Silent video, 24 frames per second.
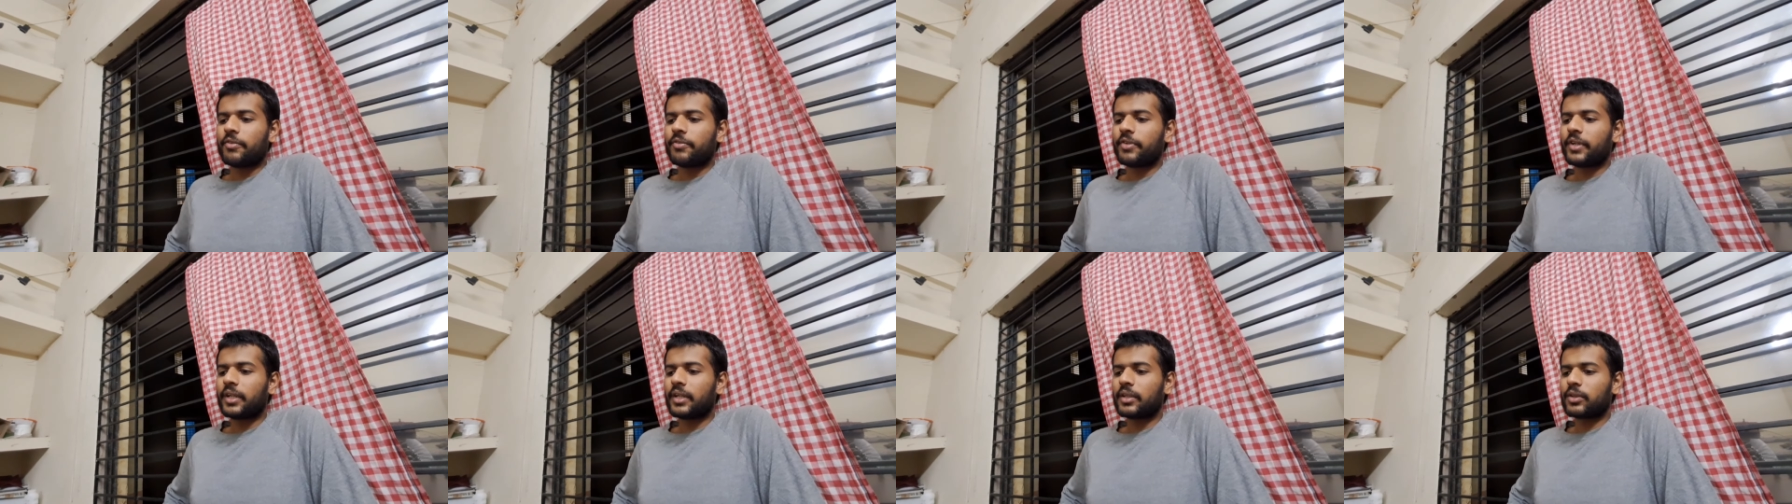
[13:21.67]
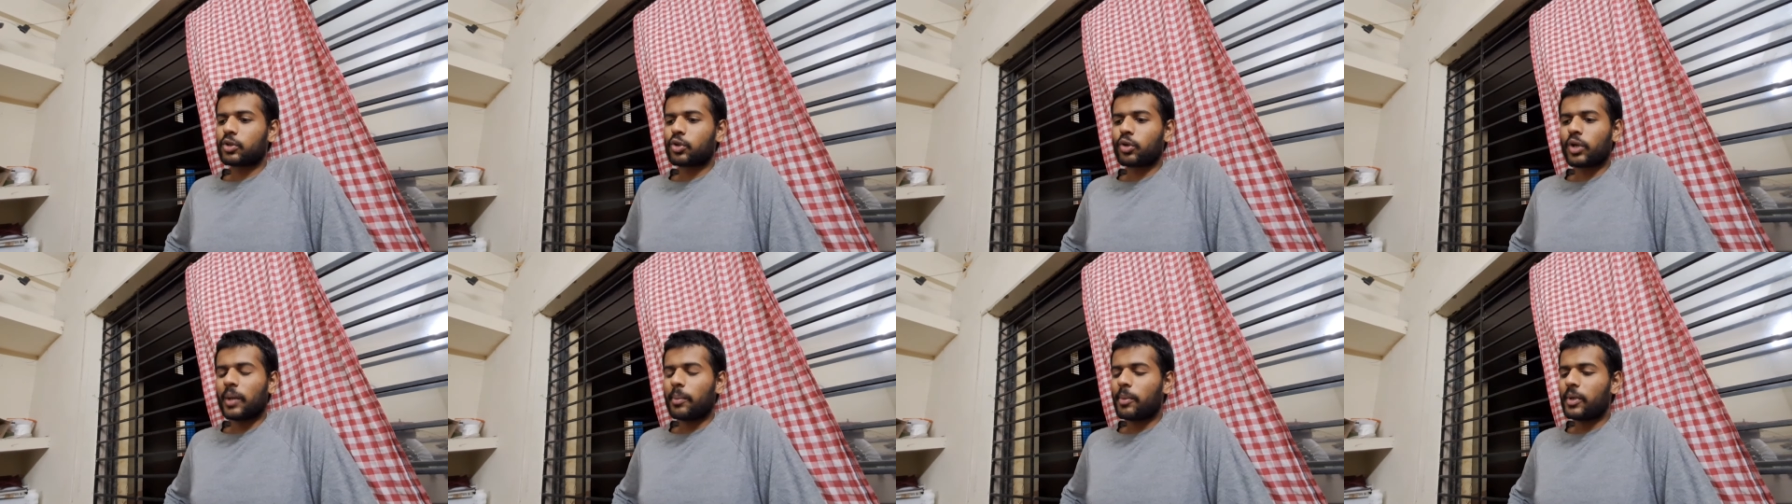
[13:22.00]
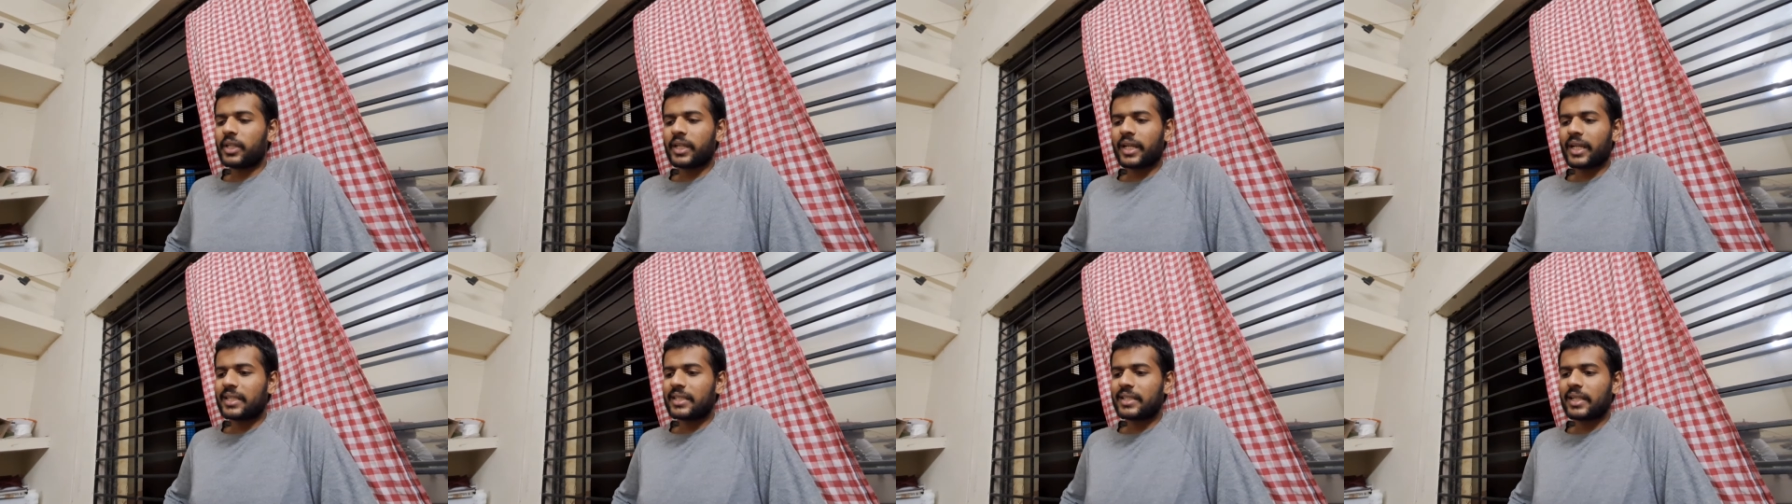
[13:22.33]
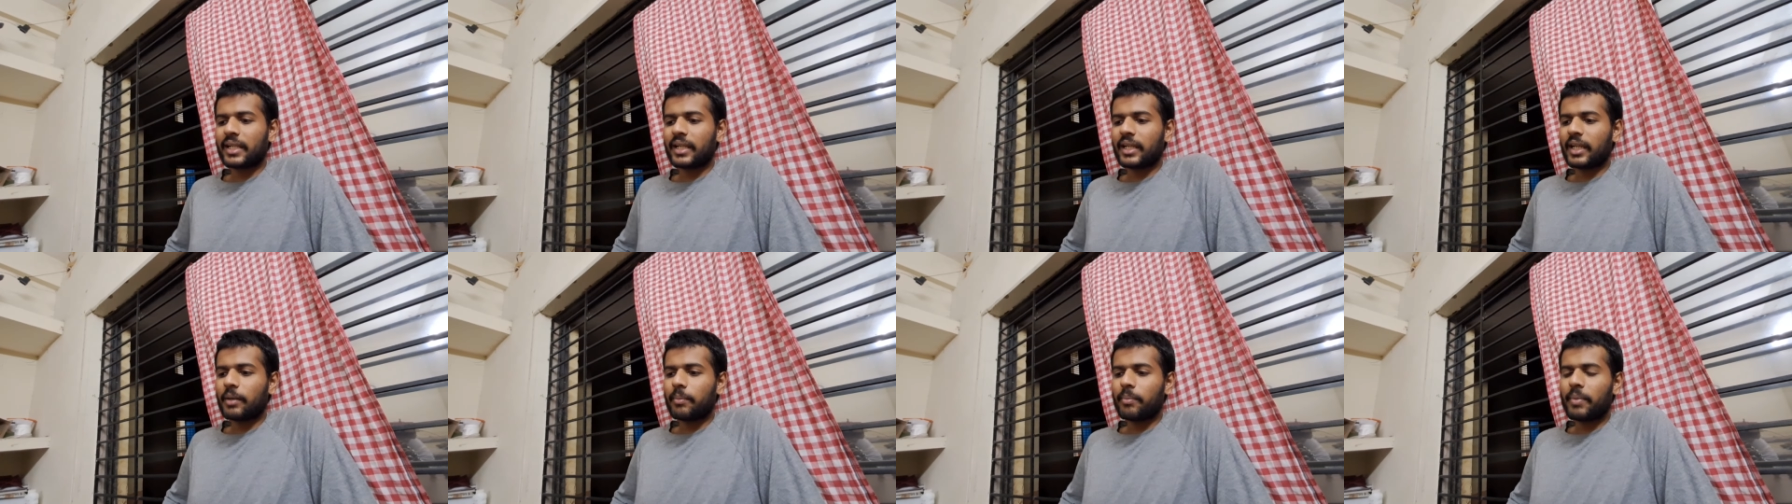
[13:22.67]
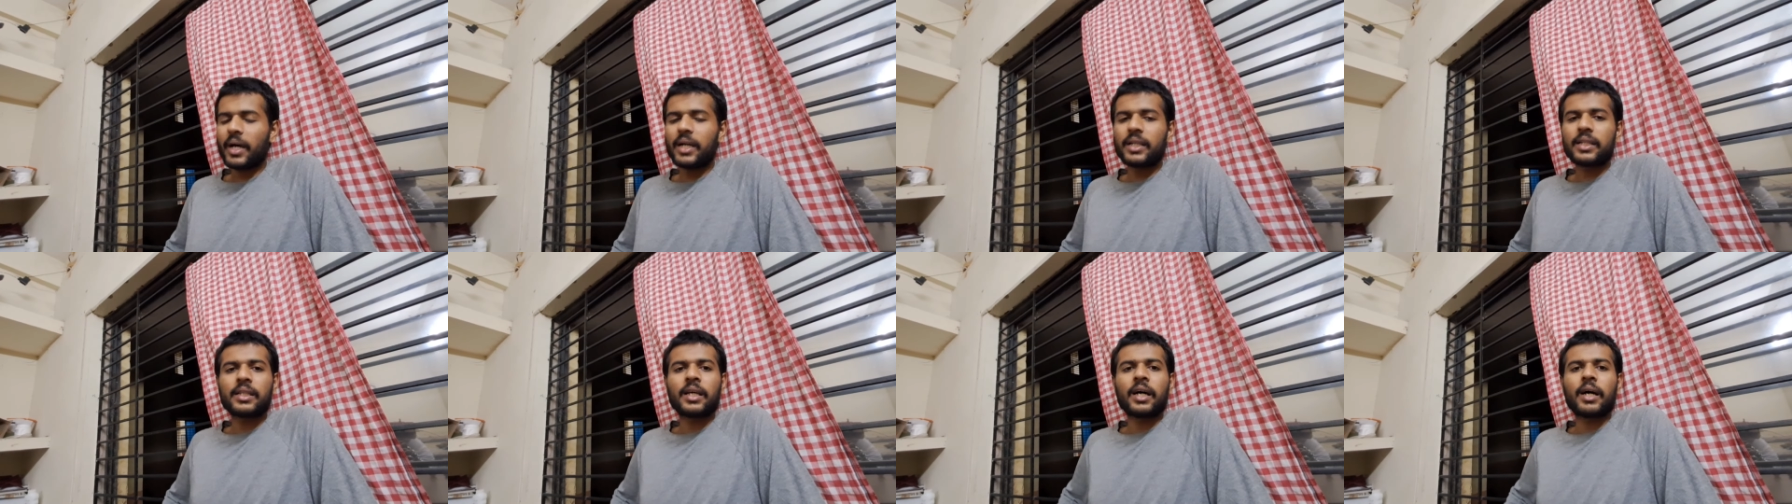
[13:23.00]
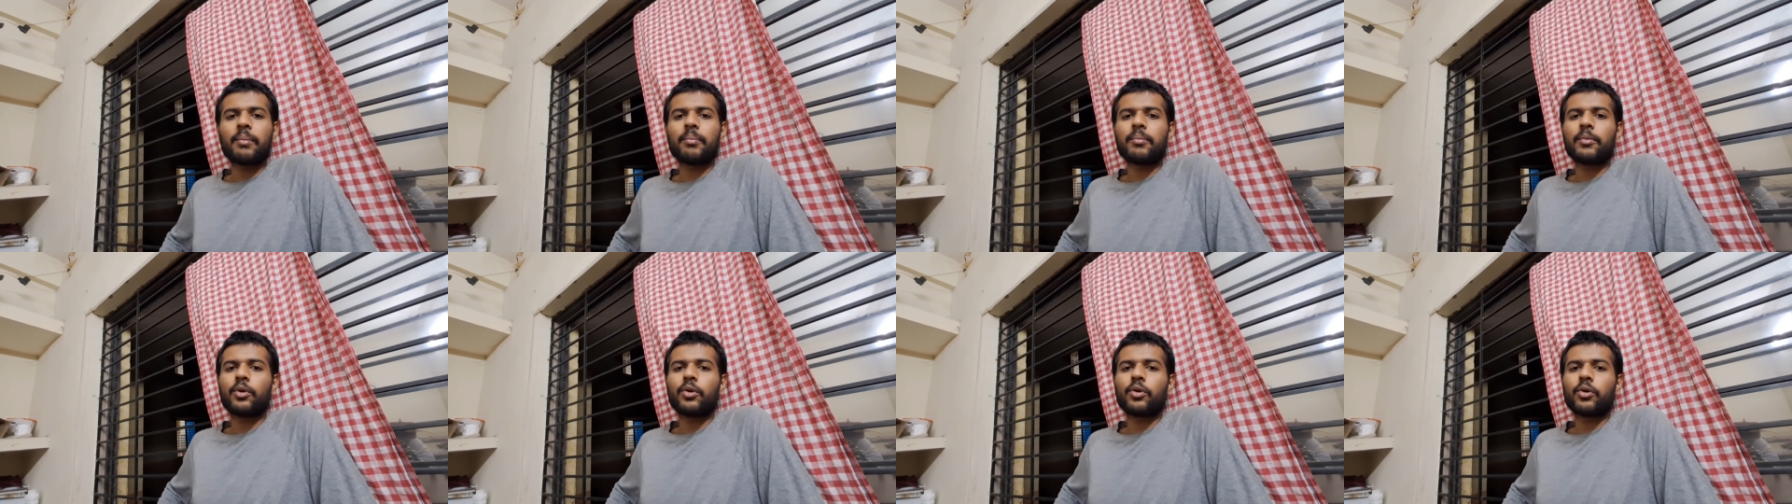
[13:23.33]
फिर थोड़ा बहुत रेस्ट लेने के बाद
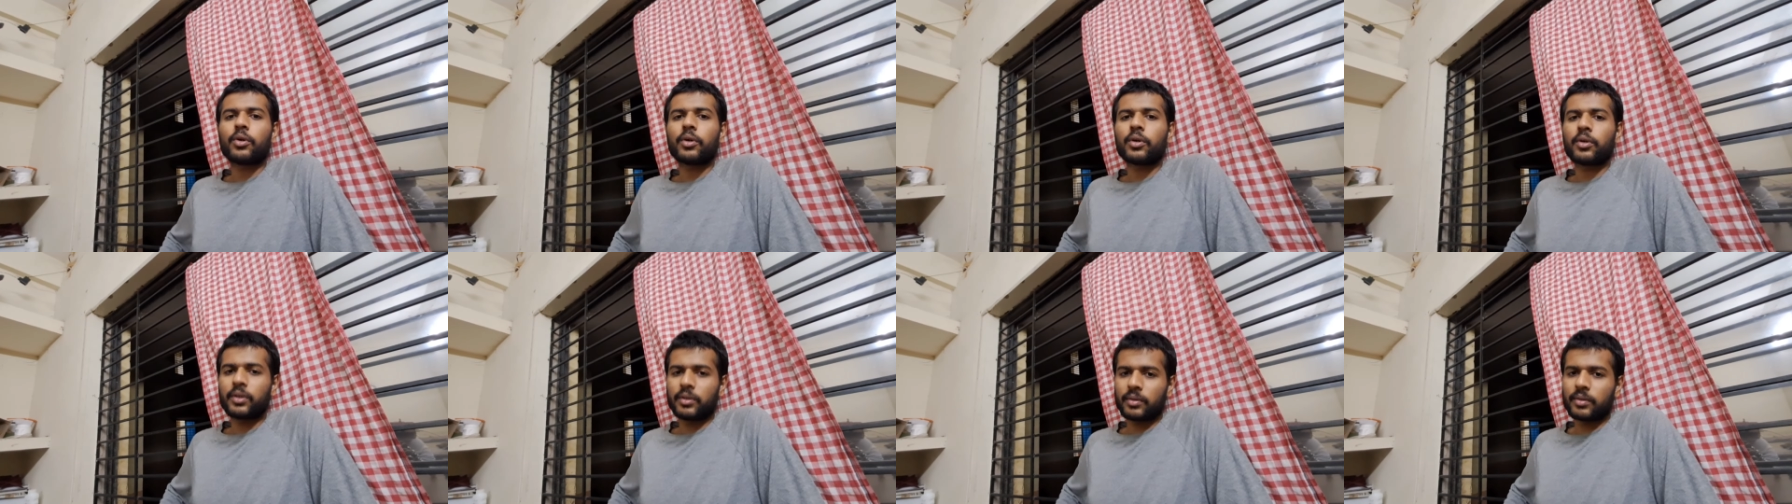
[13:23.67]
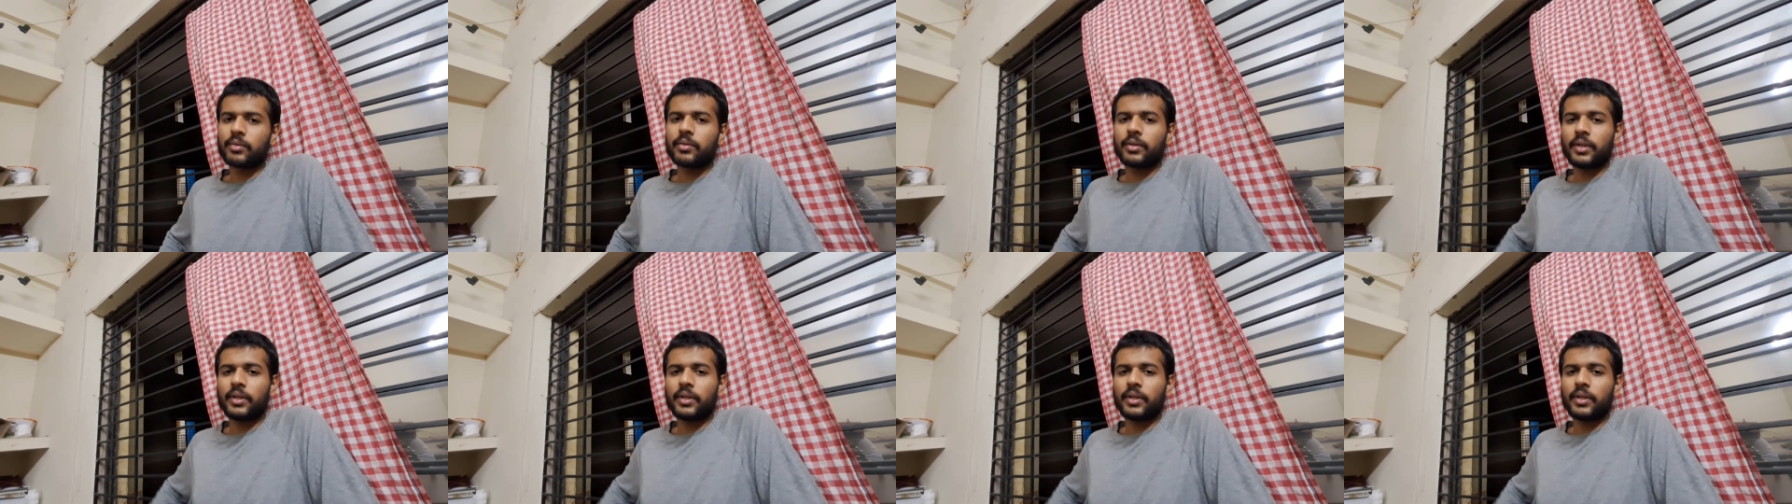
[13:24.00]
हम लोगों